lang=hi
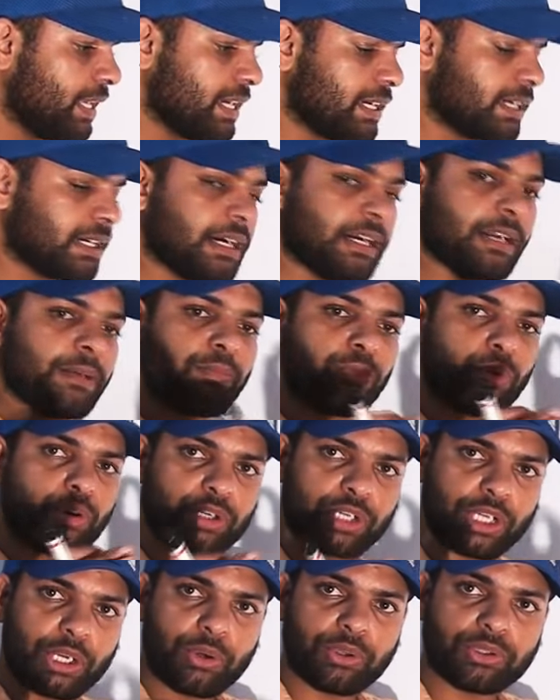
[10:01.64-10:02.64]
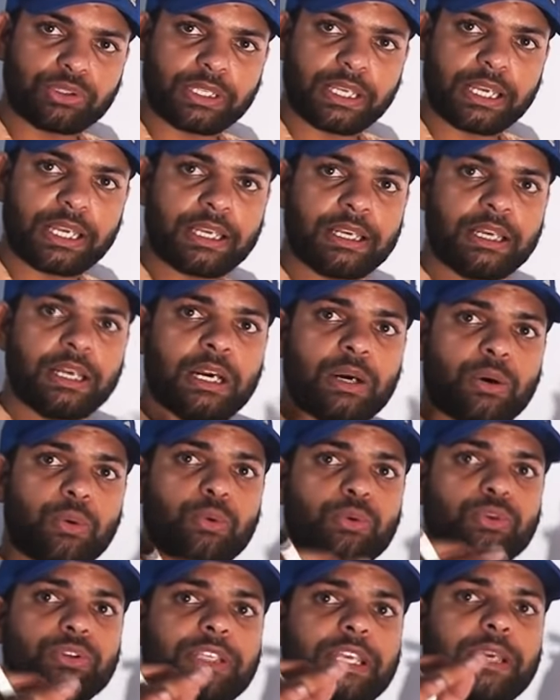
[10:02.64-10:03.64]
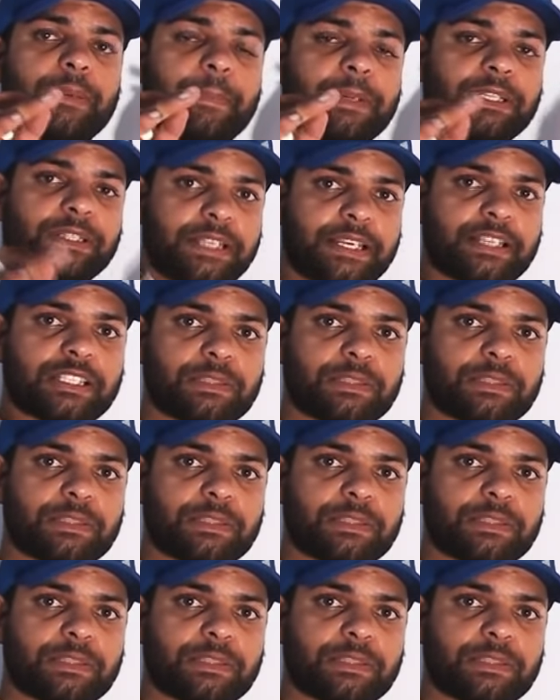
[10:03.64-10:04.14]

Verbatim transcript: है कण मोटे होते हैं उनके मध्य